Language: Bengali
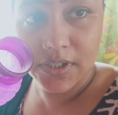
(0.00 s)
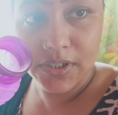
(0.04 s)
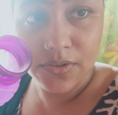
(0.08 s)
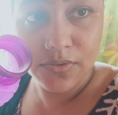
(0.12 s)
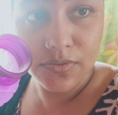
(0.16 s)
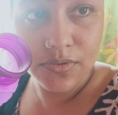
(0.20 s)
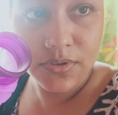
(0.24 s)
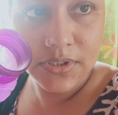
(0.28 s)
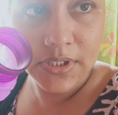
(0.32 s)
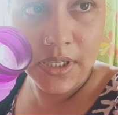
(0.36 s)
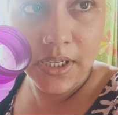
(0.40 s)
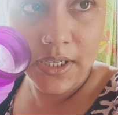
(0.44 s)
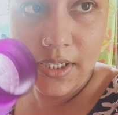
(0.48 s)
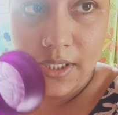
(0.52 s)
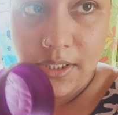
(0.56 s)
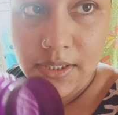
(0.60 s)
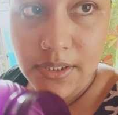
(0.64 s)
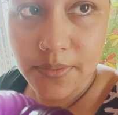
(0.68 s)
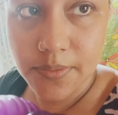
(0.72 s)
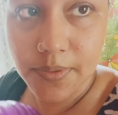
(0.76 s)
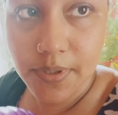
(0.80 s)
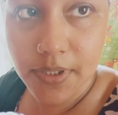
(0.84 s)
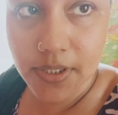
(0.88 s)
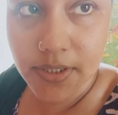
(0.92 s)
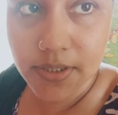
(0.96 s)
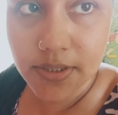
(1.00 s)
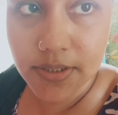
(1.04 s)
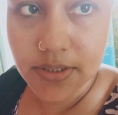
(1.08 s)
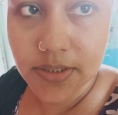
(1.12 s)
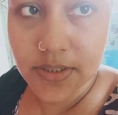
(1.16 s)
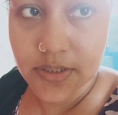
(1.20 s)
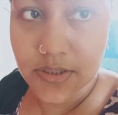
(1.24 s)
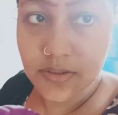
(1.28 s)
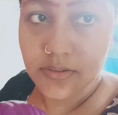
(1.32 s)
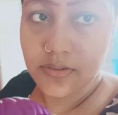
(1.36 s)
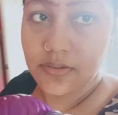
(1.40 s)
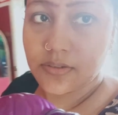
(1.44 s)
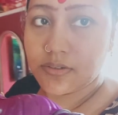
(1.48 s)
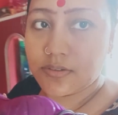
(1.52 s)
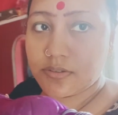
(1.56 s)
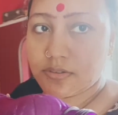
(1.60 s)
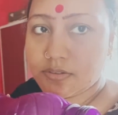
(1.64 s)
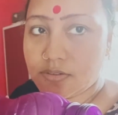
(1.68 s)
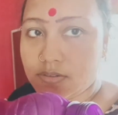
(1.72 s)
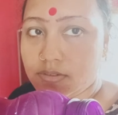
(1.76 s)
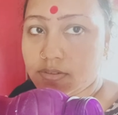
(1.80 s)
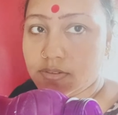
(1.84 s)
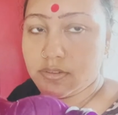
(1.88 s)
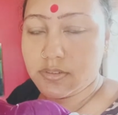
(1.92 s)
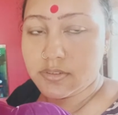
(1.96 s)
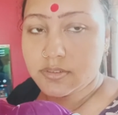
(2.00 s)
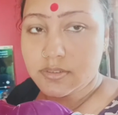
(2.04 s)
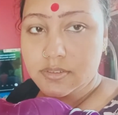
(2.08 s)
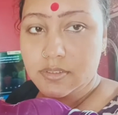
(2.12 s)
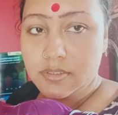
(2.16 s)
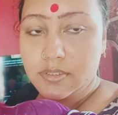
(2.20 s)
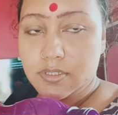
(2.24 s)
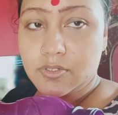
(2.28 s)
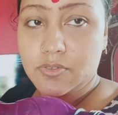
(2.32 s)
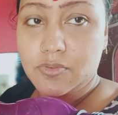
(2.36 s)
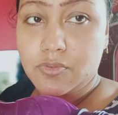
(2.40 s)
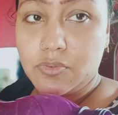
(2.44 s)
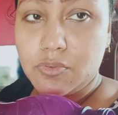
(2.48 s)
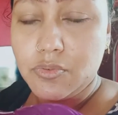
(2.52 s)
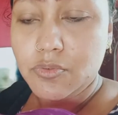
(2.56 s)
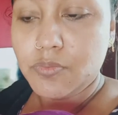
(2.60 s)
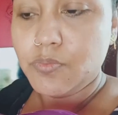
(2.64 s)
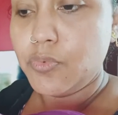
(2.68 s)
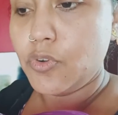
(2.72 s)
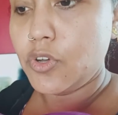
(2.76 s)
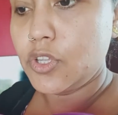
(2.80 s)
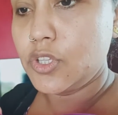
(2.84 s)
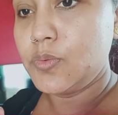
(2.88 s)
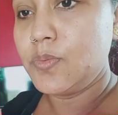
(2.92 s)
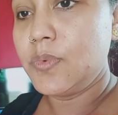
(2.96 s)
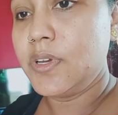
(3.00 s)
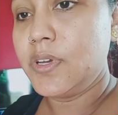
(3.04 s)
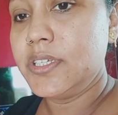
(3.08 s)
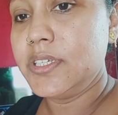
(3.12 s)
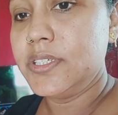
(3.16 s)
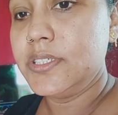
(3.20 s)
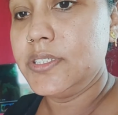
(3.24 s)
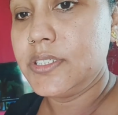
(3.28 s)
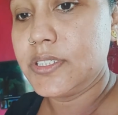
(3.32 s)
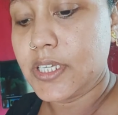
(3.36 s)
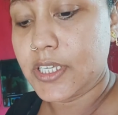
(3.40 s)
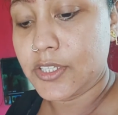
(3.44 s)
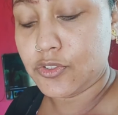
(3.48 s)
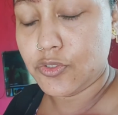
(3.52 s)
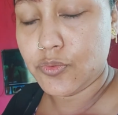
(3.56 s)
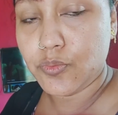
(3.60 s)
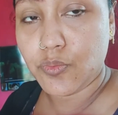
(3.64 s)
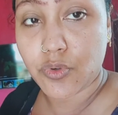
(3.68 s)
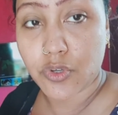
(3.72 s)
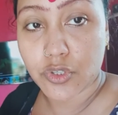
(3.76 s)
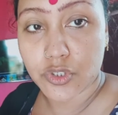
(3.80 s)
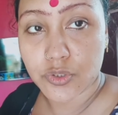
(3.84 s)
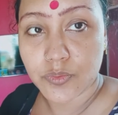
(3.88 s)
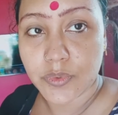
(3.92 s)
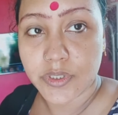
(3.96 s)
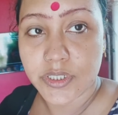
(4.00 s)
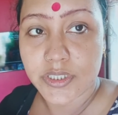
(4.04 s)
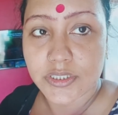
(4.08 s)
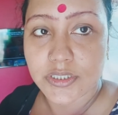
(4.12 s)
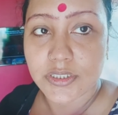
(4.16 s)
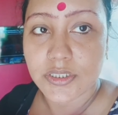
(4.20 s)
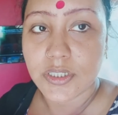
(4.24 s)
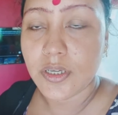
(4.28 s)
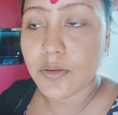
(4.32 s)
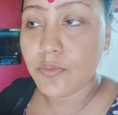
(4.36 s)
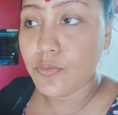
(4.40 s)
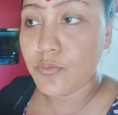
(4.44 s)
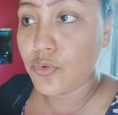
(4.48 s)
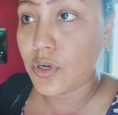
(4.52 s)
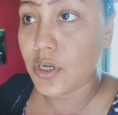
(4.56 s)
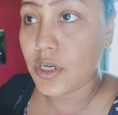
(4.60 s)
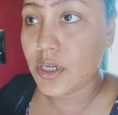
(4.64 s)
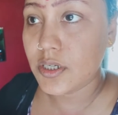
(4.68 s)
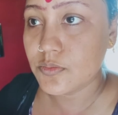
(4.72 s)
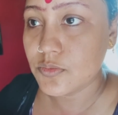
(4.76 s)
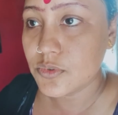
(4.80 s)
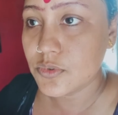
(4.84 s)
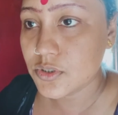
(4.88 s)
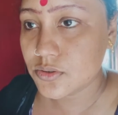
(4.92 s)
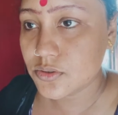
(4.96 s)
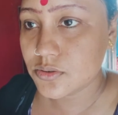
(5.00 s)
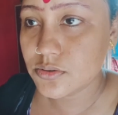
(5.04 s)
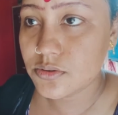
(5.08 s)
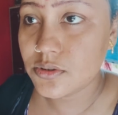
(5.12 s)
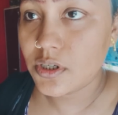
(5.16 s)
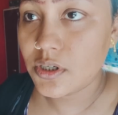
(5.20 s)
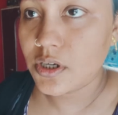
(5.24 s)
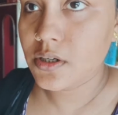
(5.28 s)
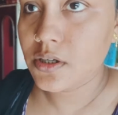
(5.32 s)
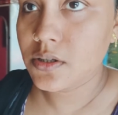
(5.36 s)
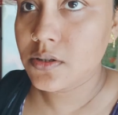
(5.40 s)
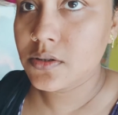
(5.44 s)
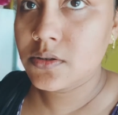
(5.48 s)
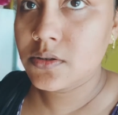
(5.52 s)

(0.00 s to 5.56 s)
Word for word: নিয়ে এক্ষুনি জানলা দিয়ে ফেলে দিচ্ছি খুব বদমাইশ এত বদমাইশ না বলার মতন না